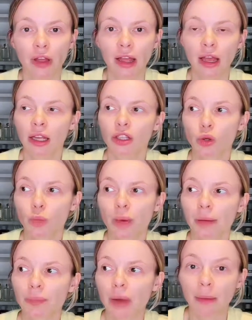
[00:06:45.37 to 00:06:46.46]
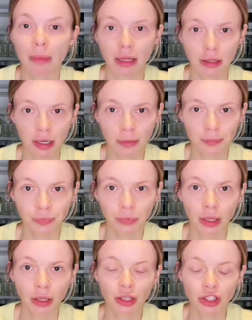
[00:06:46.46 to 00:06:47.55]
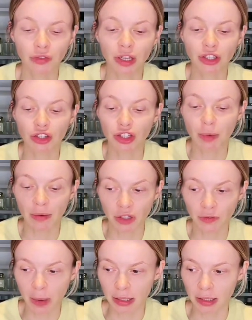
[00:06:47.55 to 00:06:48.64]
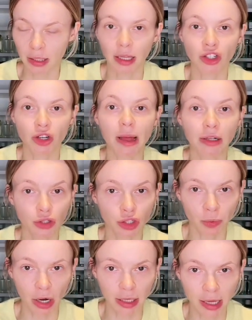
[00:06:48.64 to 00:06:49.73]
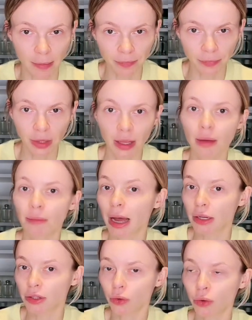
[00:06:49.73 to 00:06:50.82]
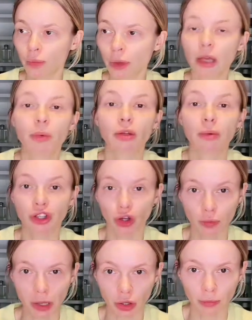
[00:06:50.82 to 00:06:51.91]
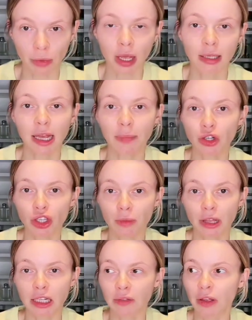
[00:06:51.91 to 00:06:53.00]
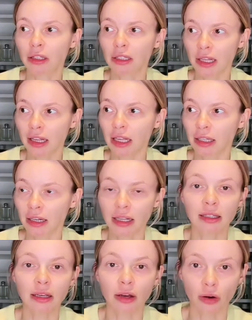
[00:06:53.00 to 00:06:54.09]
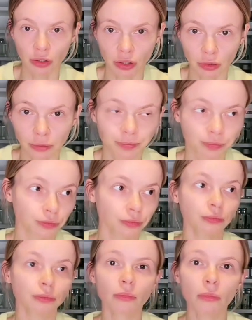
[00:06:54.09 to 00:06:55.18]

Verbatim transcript: agarowe. Super parametry i świetnie się sprawdzi w pracy, także bardzo ci polecam. Bardzo go lubię i podoba się kobietom. Zapisz sobie nazwę Tiziana Terencji Orion.